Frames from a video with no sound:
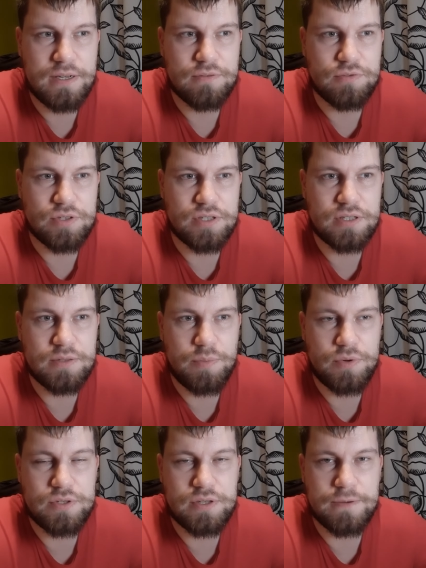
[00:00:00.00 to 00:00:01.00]
То есть это
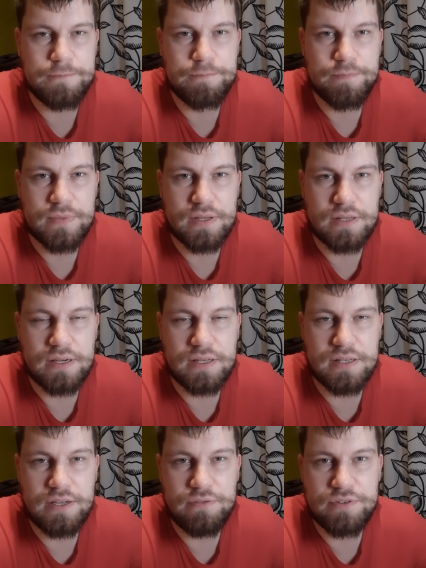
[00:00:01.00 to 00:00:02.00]
просто такая
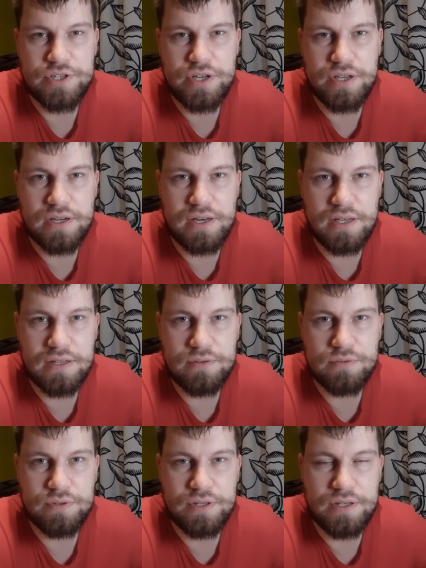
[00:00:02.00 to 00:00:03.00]
дань уважения
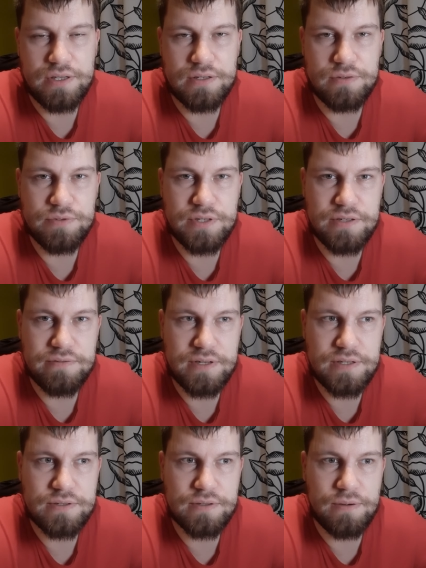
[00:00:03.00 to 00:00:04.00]
клиенту, и люди
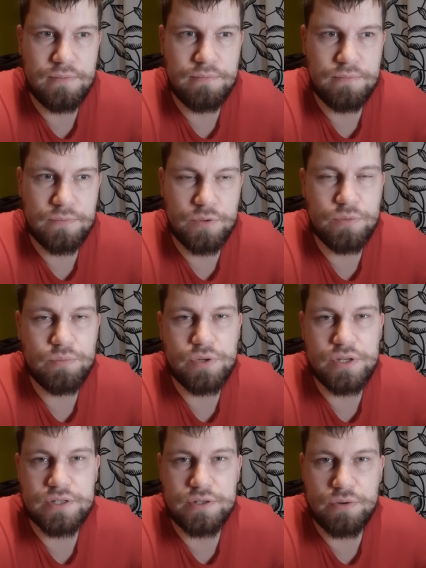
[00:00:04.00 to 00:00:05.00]
одеваются ну,
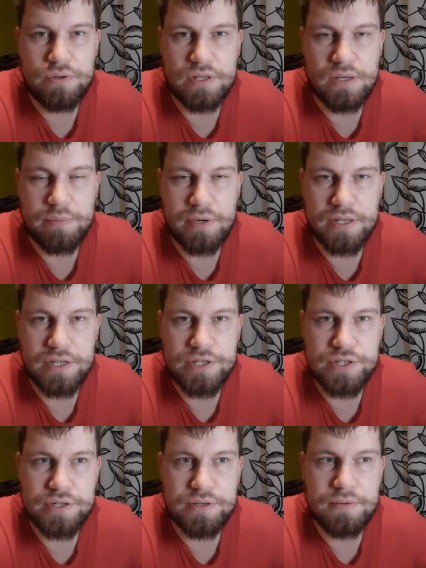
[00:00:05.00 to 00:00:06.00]
более строго для
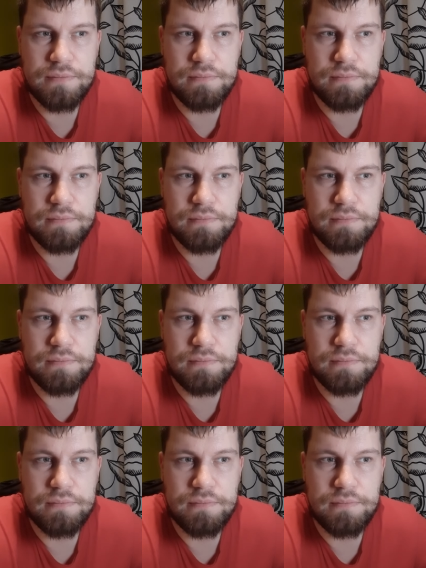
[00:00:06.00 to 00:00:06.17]
продажи,